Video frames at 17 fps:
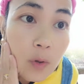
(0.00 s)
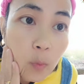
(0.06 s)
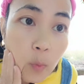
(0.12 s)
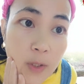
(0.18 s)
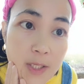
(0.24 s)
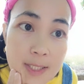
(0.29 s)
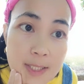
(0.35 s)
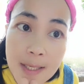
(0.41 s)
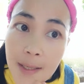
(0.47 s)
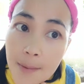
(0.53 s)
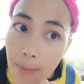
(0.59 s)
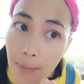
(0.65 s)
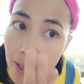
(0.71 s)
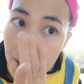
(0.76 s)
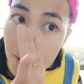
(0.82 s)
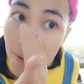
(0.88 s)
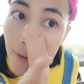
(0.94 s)
วิตซีไป
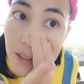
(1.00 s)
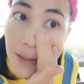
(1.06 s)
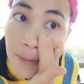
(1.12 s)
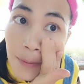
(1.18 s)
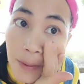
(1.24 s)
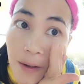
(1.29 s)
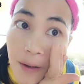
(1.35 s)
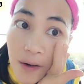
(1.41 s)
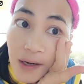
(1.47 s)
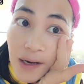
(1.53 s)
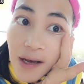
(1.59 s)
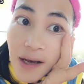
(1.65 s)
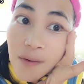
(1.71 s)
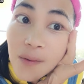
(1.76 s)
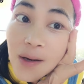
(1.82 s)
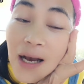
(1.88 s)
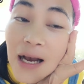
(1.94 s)
เรียบร้อยแล้
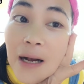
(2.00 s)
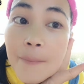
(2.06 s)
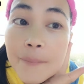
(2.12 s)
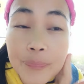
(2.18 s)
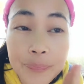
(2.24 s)
วค่ะ